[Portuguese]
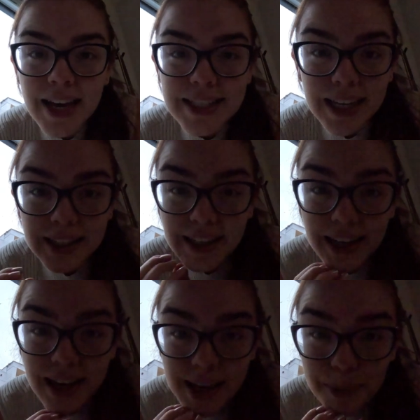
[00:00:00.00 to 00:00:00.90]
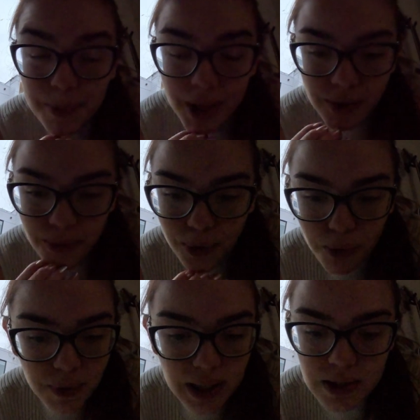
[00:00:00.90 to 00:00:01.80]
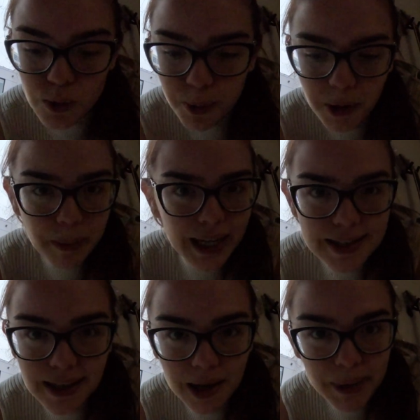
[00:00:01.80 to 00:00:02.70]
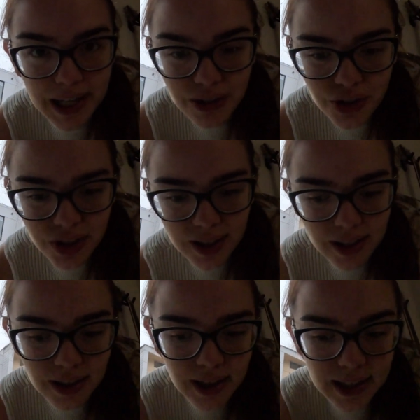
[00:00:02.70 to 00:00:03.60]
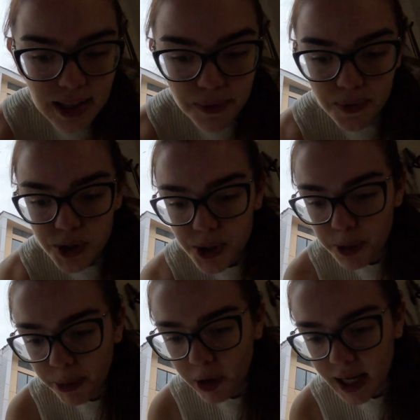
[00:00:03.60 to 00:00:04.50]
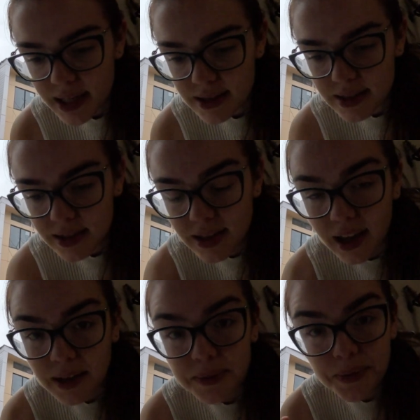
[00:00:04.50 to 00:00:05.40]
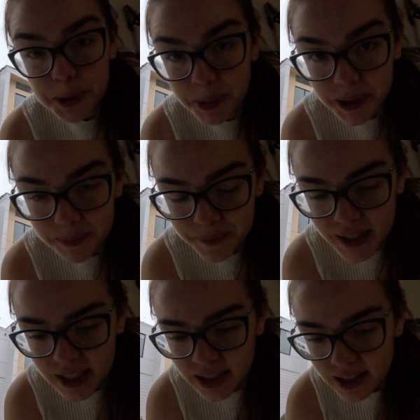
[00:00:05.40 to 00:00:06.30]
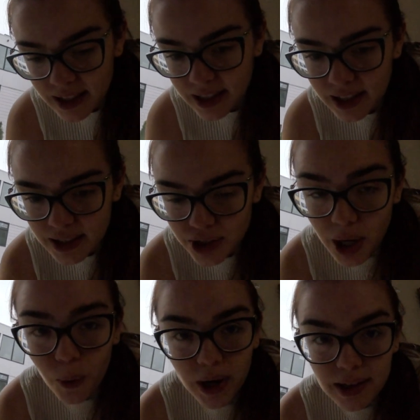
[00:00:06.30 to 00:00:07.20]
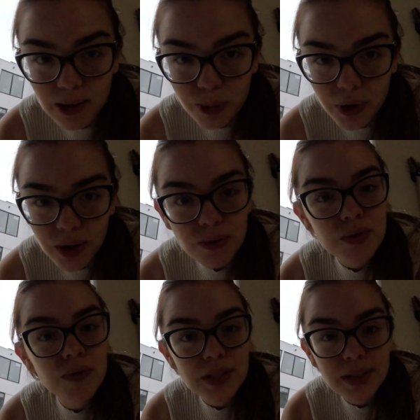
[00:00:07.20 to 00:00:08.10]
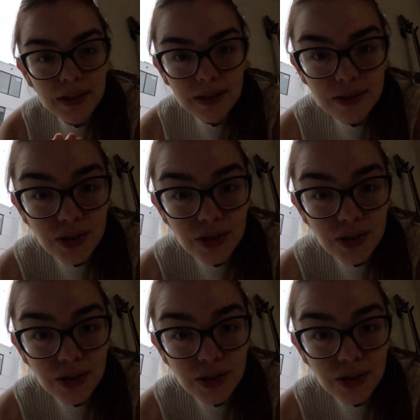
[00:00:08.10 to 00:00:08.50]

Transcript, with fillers: Essa cadeirinha é bem fofa, ela é super básica, é baratinha, é da Fisher Price e ela vibra e chacoalha um pouquinho, se você